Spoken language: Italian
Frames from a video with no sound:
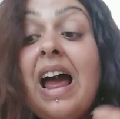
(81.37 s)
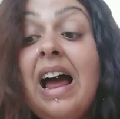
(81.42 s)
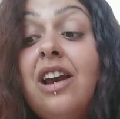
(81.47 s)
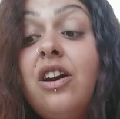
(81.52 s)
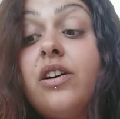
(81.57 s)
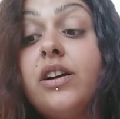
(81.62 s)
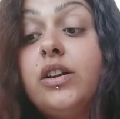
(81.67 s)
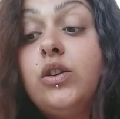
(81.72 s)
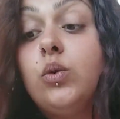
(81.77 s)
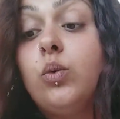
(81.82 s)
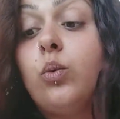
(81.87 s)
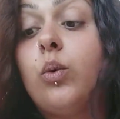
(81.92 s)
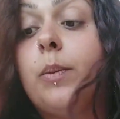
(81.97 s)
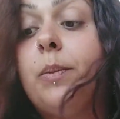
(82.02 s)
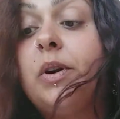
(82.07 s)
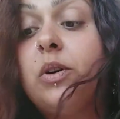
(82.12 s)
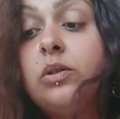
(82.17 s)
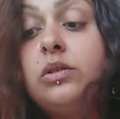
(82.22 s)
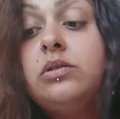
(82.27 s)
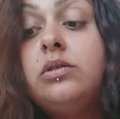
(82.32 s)
Allora, dunque,
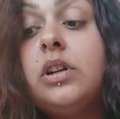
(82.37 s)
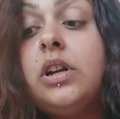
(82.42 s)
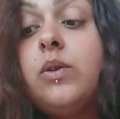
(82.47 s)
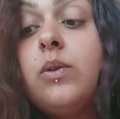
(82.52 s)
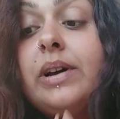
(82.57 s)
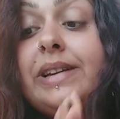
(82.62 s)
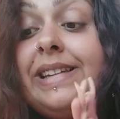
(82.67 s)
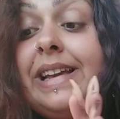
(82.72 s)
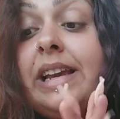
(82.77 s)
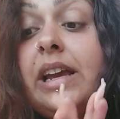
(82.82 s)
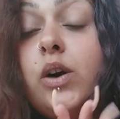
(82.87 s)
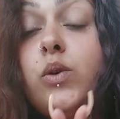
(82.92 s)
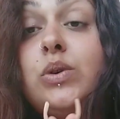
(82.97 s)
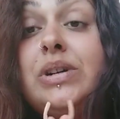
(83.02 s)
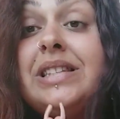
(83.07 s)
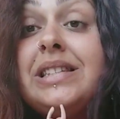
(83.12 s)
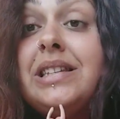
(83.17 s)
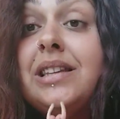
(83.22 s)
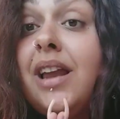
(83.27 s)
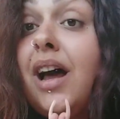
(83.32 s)
per quanto riguarda gli
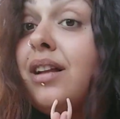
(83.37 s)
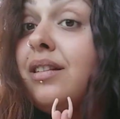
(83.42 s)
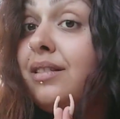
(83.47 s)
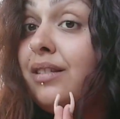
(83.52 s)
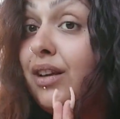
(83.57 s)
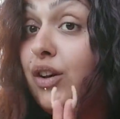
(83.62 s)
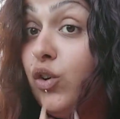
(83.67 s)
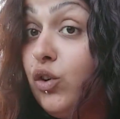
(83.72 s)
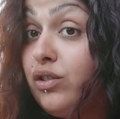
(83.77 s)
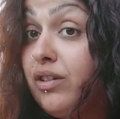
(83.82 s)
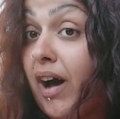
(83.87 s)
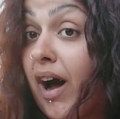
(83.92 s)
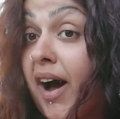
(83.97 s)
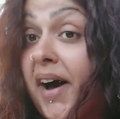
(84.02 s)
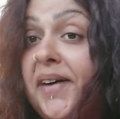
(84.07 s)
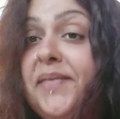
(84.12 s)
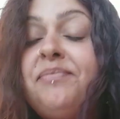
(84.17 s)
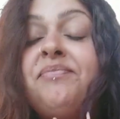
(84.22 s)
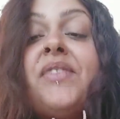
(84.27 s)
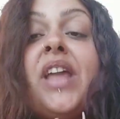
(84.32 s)
acquisti da
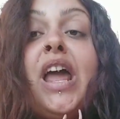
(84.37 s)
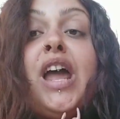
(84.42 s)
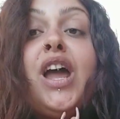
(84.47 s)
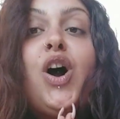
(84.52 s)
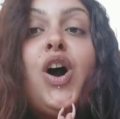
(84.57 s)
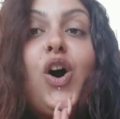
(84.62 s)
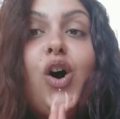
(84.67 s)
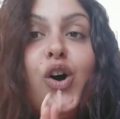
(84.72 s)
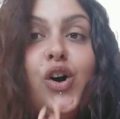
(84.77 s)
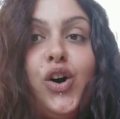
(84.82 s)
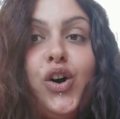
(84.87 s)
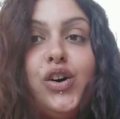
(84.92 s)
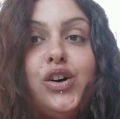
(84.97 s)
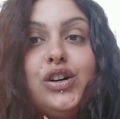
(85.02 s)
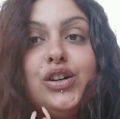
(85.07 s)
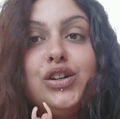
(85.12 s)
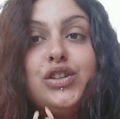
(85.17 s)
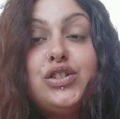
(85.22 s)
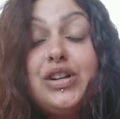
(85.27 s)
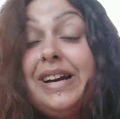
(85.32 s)
Tigotà, ho,
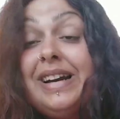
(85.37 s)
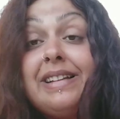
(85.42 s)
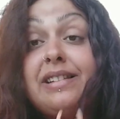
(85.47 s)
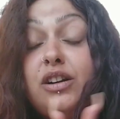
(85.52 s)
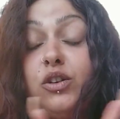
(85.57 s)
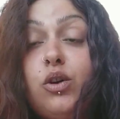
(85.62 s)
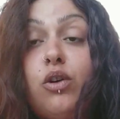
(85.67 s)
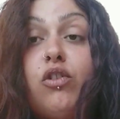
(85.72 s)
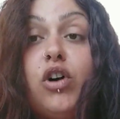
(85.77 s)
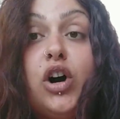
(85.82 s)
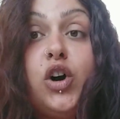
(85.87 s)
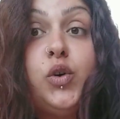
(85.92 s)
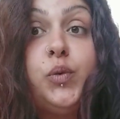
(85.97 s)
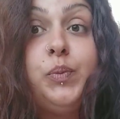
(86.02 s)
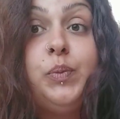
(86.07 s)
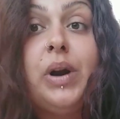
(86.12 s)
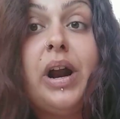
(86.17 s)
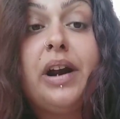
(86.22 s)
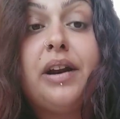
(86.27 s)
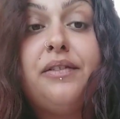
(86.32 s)
eh, sono andata di nuovo a
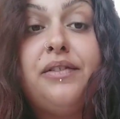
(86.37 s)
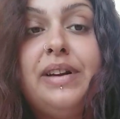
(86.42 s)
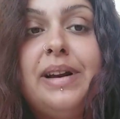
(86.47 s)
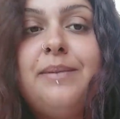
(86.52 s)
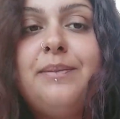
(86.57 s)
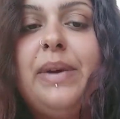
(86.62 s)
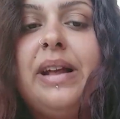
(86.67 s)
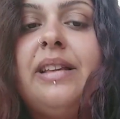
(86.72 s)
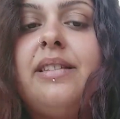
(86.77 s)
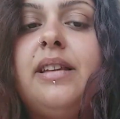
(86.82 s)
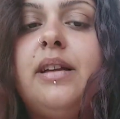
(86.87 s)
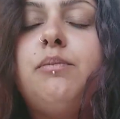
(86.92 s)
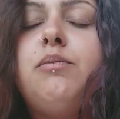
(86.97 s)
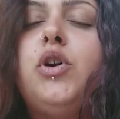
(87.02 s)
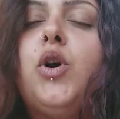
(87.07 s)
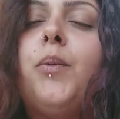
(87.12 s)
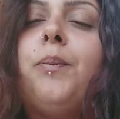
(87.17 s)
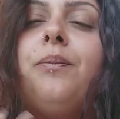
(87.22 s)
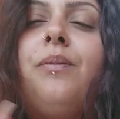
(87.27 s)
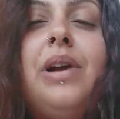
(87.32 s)
comprare finalmente il
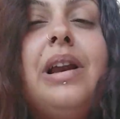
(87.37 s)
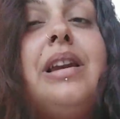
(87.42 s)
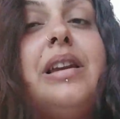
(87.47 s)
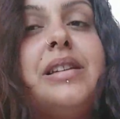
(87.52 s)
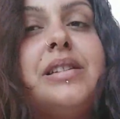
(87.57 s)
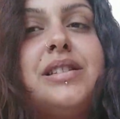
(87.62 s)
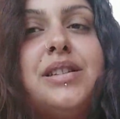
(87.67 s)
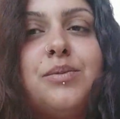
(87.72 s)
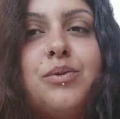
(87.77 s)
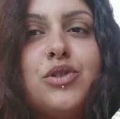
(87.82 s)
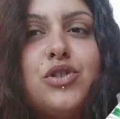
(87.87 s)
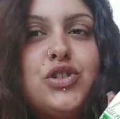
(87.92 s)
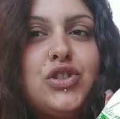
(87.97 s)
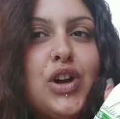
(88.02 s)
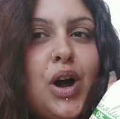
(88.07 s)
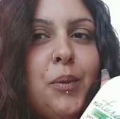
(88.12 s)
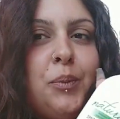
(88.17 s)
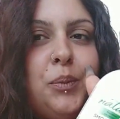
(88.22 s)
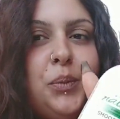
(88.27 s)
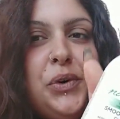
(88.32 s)
mio bellissimo
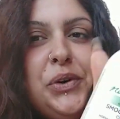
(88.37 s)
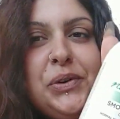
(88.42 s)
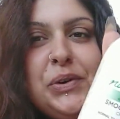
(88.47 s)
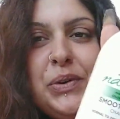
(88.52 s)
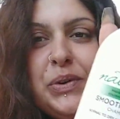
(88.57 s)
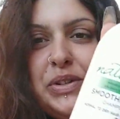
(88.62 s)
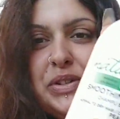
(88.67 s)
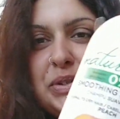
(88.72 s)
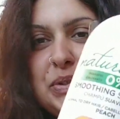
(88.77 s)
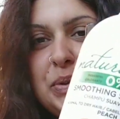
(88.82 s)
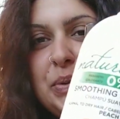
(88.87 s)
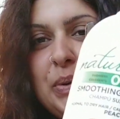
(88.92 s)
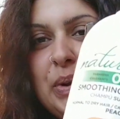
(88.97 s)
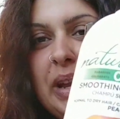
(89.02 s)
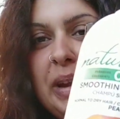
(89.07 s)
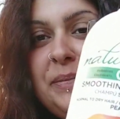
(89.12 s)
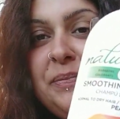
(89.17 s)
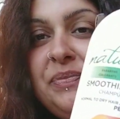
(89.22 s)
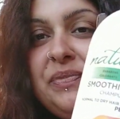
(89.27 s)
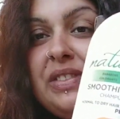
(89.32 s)
shampoo, questo
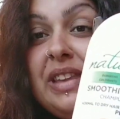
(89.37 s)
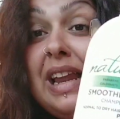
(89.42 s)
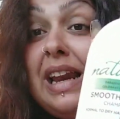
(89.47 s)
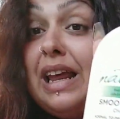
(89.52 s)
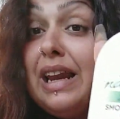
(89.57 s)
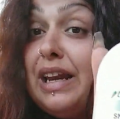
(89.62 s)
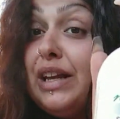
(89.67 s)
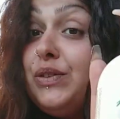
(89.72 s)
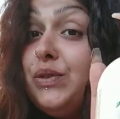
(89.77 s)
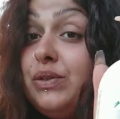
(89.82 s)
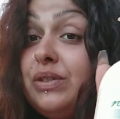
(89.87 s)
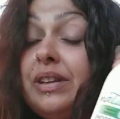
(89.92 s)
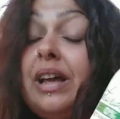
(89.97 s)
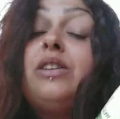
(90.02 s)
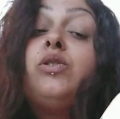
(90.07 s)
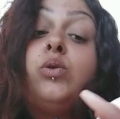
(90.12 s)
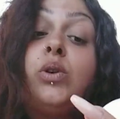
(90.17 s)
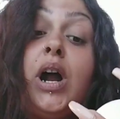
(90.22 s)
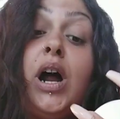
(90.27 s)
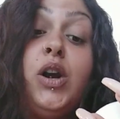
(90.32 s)
qui, della
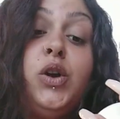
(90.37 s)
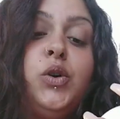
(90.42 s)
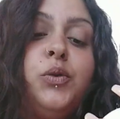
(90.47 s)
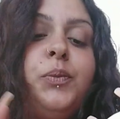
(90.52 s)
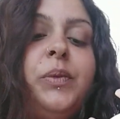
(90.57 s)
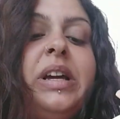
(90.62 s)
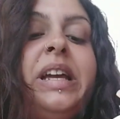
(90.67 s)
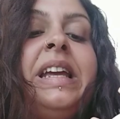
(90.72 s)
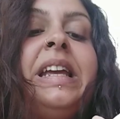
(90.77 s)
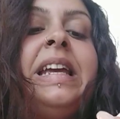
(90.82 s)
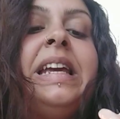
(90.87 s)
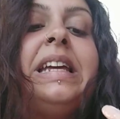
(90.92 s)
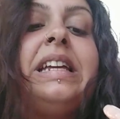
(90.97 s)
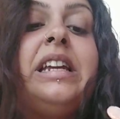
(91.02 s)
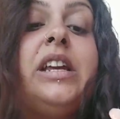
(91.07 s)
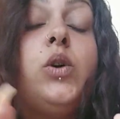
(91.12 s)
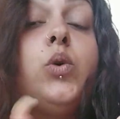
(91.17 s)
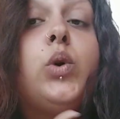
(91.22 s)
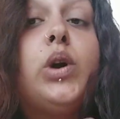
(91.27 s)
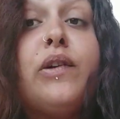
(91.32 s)
Naturalium,
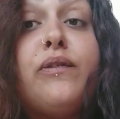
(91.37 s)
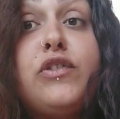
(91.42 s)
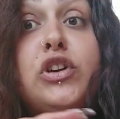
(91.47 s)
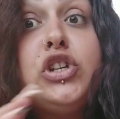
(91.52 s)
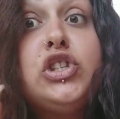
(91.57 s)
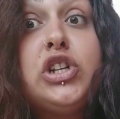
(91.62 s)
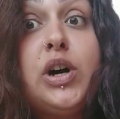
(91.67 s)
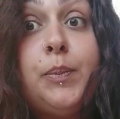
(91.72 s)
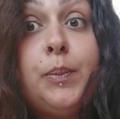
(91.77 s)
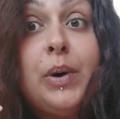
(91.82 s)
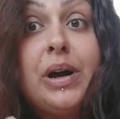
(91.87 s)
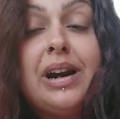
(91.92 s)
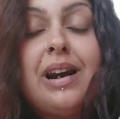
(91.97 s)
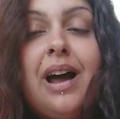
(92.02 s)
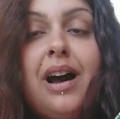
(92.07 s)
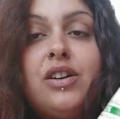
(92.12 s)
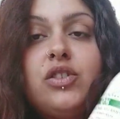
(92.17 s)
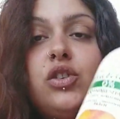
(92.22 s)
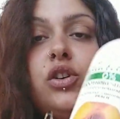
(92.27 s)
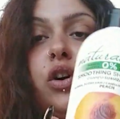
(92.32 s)
di cui vi ho già
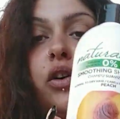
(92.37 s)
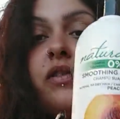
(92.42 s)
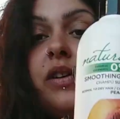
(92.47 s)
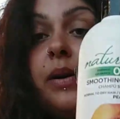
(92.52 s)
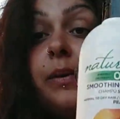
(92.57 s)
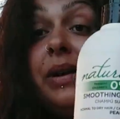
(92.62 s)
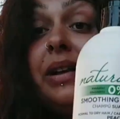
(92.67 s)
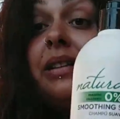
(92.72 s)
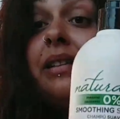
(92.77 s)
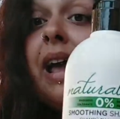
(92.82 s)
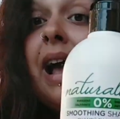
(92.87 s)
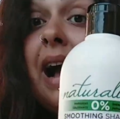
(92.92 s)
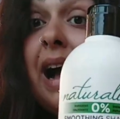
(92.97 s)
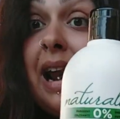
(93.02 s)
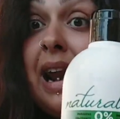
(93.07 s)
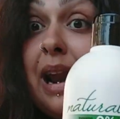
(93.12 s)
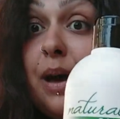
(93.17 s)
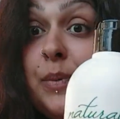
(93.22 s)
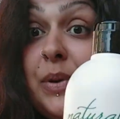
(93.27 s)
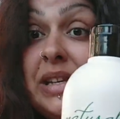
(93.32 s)
parlato, ovviamente
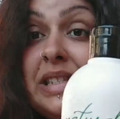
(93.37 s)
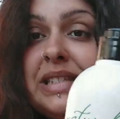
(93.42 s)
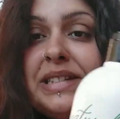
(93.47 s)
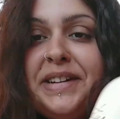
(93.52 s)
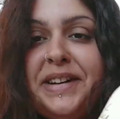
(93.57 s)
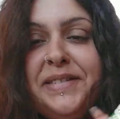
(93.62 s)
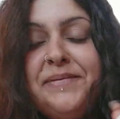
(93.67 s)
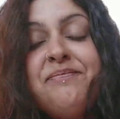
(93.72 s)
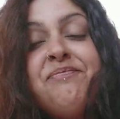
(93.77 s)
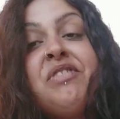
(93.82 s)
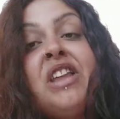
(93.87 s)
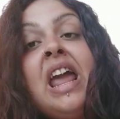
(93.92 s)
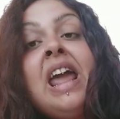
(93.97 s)
alla pesca,